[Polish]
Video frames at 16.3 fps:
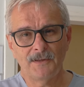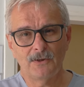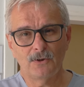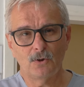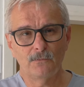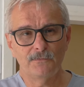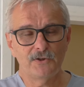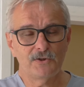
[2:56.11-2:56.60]

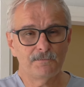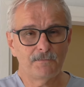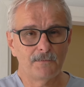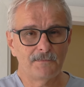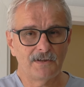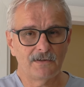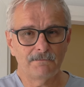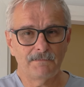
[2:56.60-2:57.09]
To również
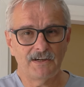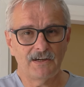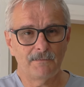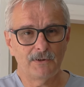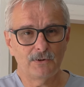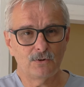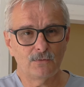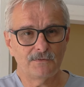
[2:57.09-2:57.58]
pomiar
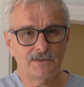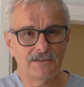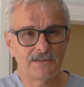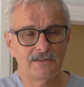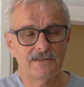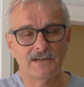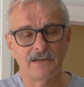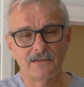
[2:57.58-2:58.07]
parametrów
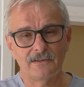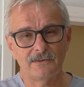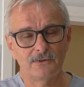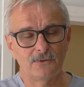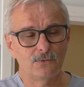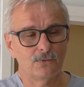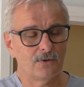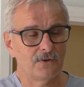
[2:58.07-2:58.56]
takich
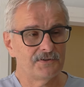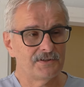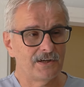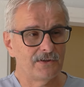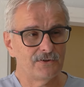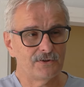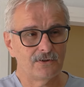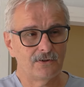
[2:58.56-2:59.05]
jak
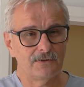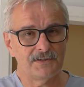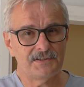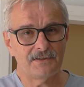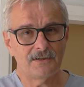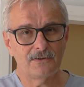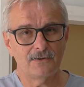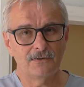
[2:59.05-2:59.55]
glukoza czy
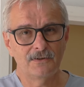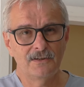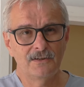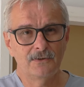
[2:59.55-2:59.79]
cholesterol,